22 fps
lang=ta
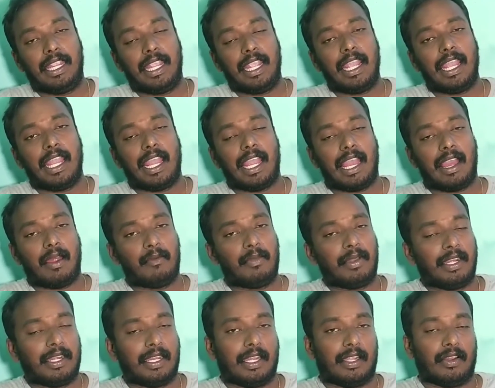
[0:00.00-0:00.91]
ஏன்
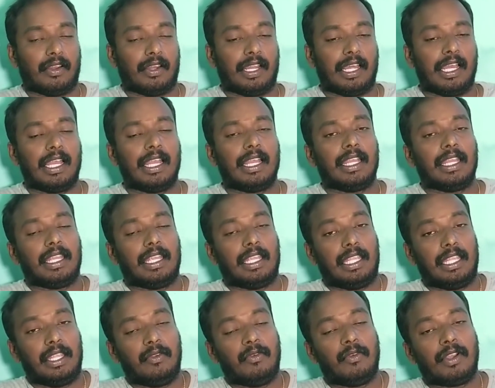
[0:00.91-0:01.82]
அப்படின்னு கேட்டோன்னா
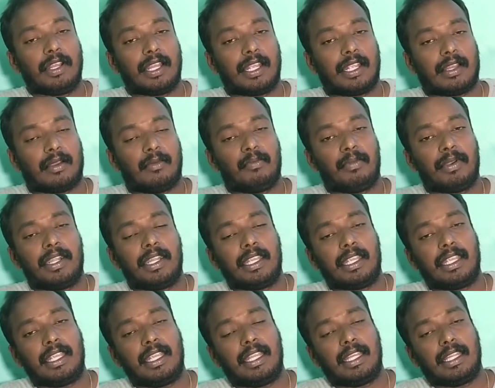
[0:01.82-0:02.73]
இவங்க
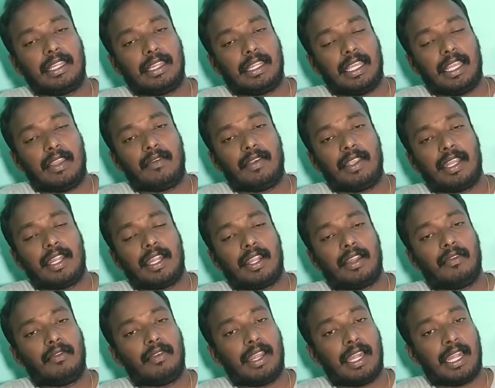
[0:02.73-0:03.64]
கம்பெனிக்கு
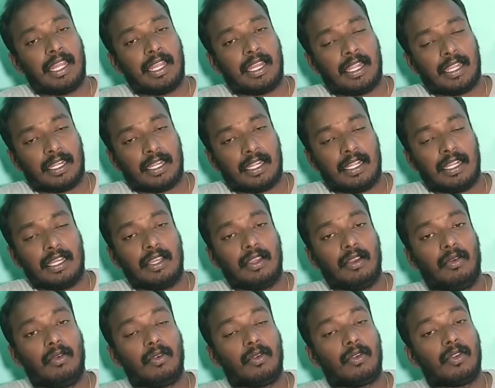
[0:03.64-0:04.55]
தேவையான வேலையாட்களை
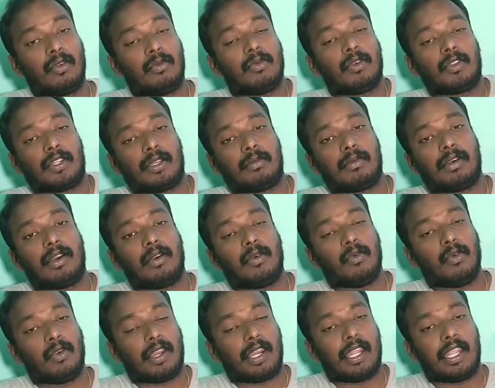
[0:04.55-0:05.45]

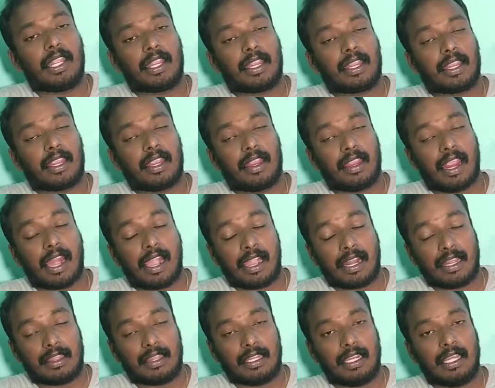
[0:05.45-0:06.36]
ஒட்டுமொத்தமாக ஒரே
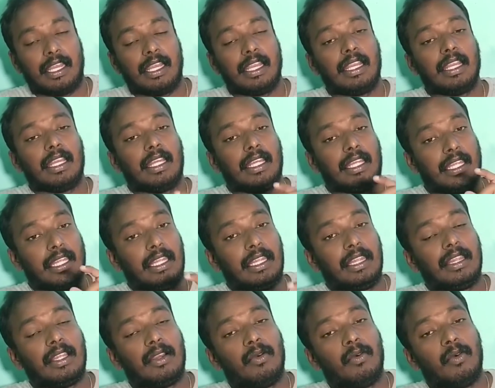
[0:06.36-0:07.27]
இடத்துல
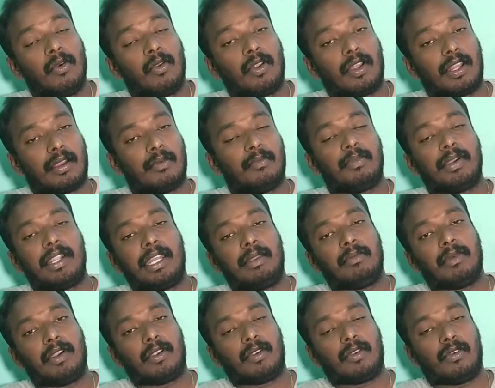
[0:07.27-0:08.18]
இந்த ஒரு கம்பெனி
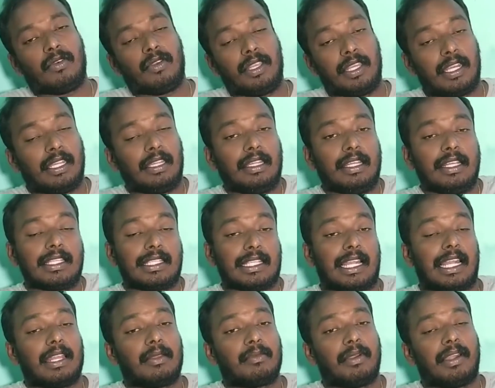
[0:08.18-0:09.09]
மட்டும் இருந்து
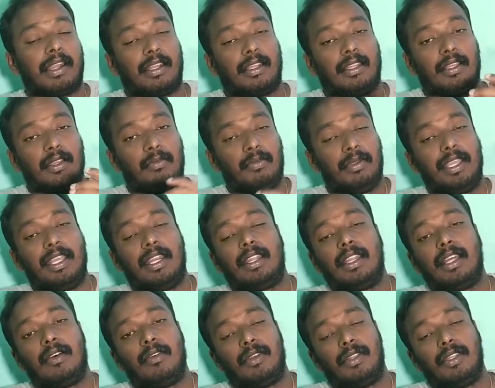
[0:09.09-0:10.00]
செலக்ட் பண்ணுறதுக்கு
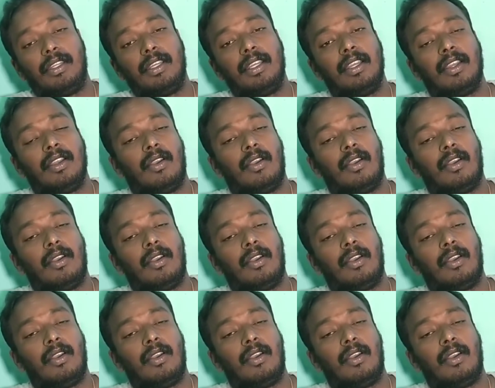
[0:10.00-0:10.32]
பேர் தான் வந்து